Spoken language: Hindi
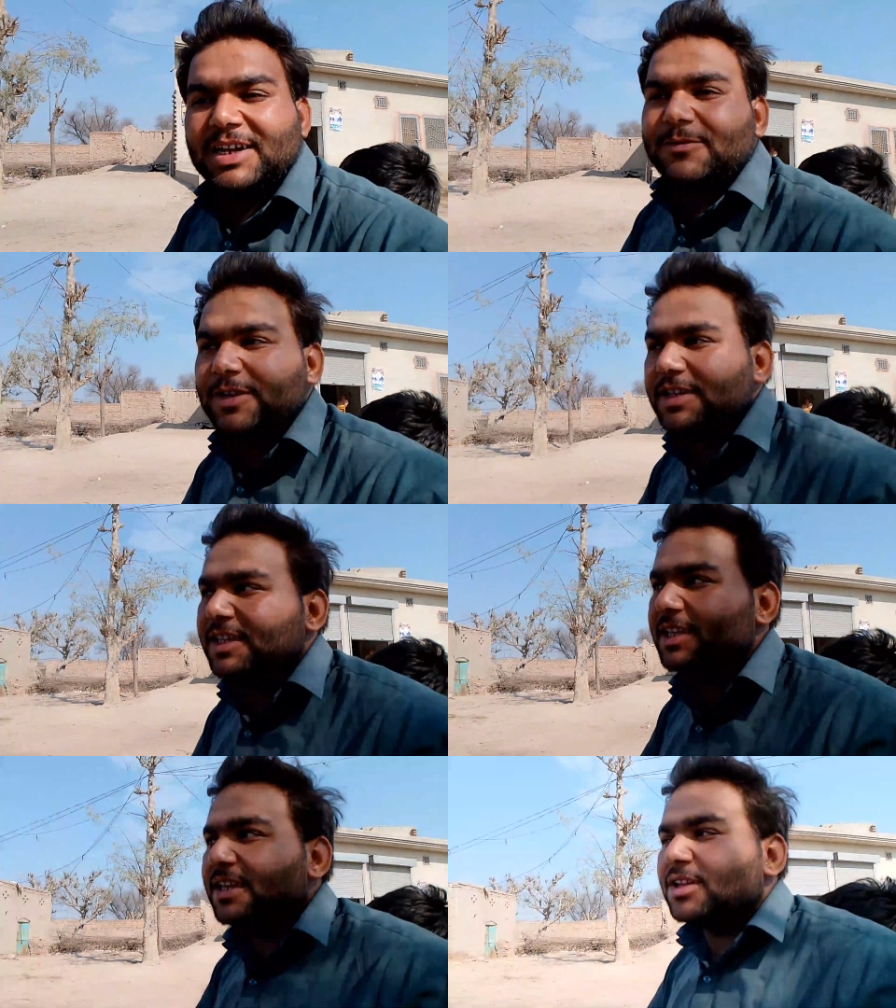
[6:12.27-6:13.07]
आज
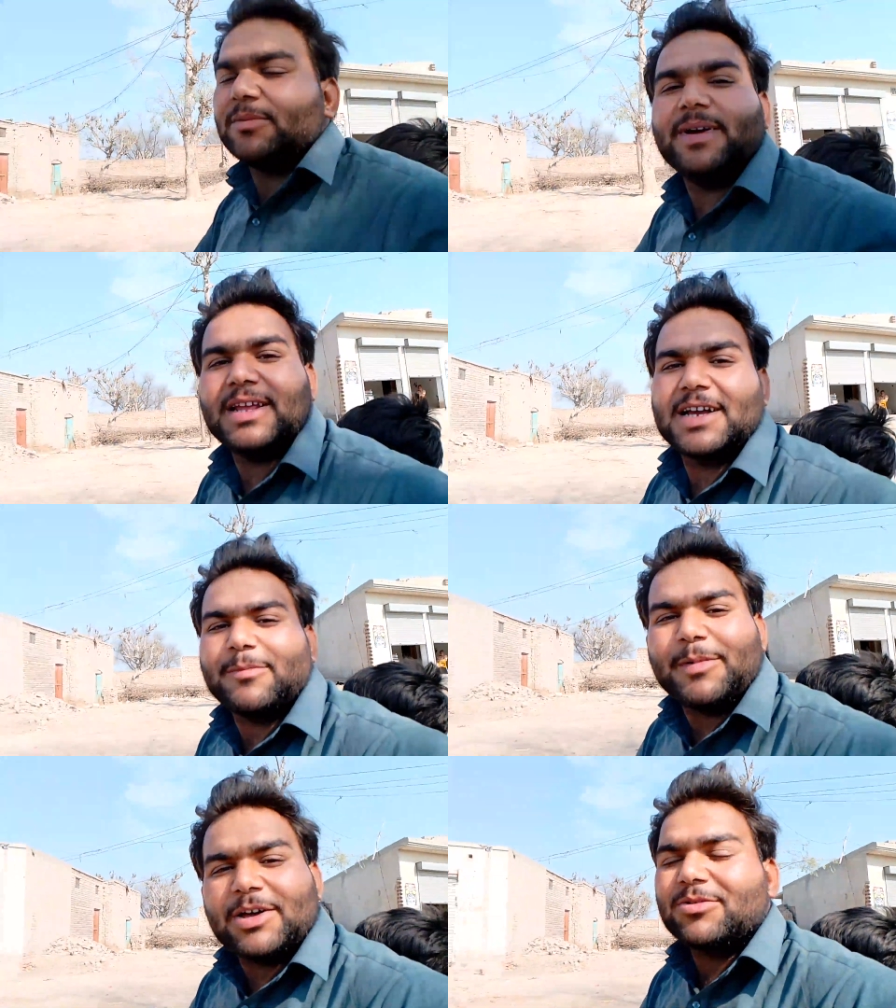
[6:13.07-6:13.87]
फ्री थी
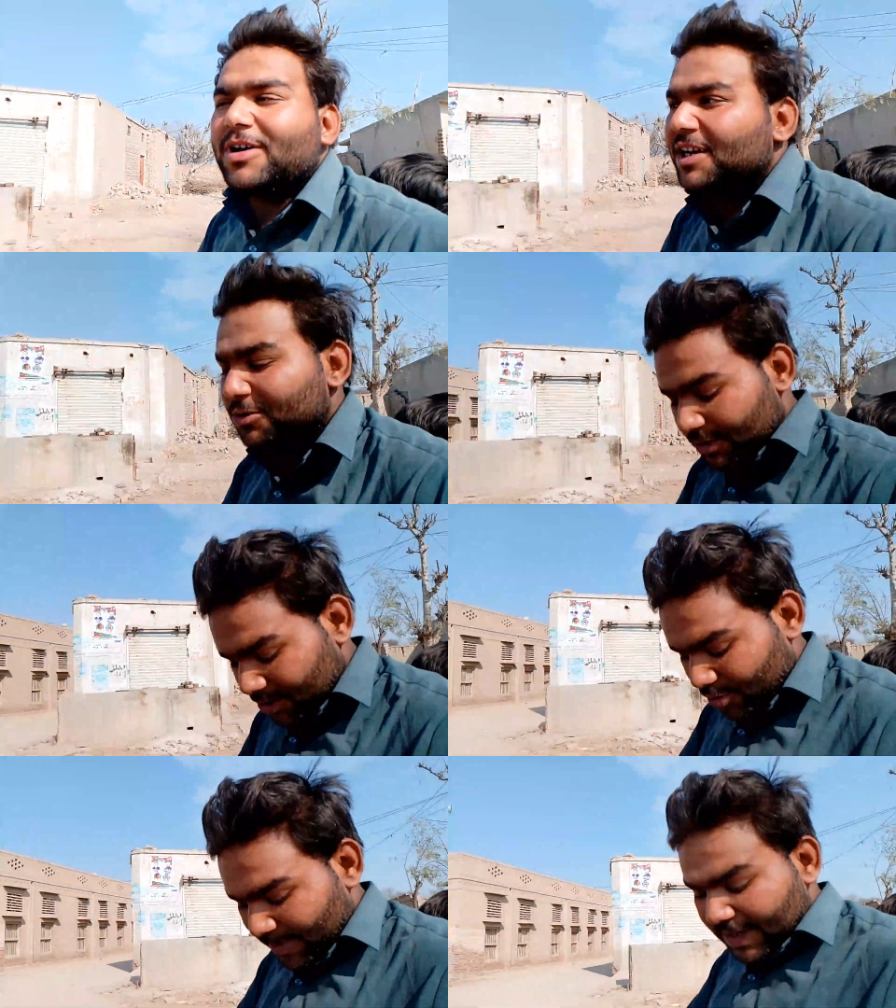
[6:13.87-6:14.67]
मैंने कहा मारो काट
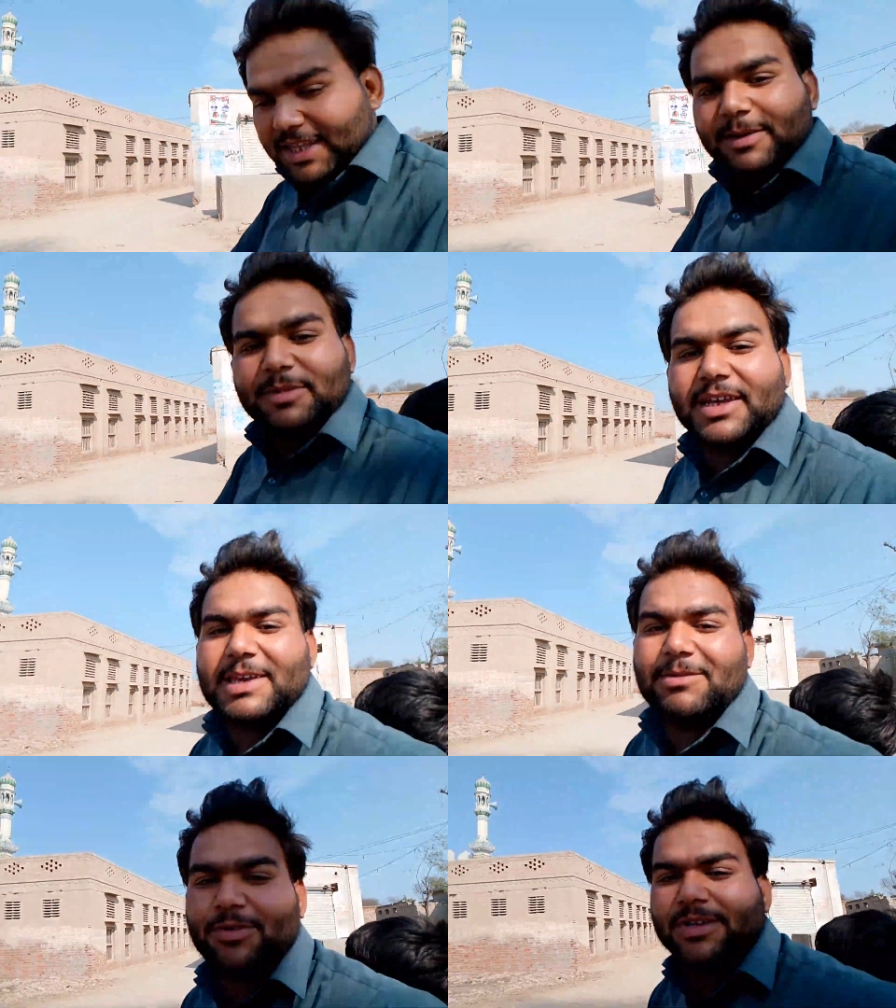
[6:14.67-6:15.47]
तो घुमा दें आप
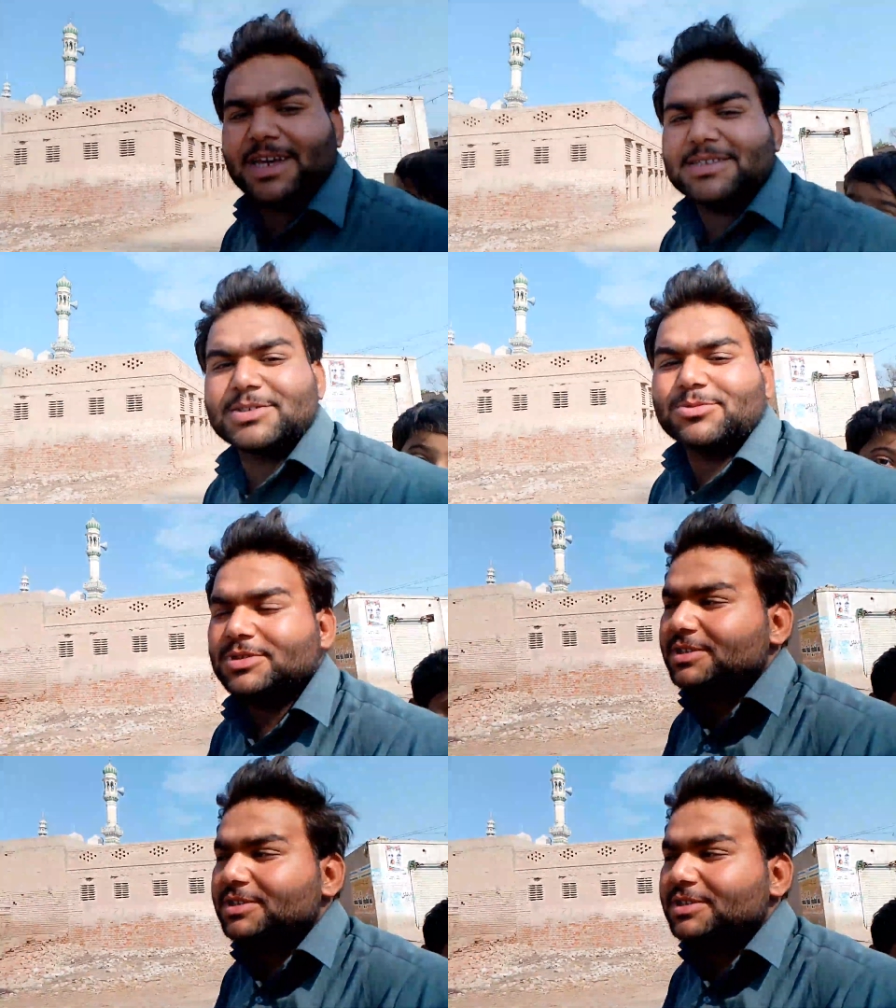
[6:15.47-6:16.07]
देखें और कैसे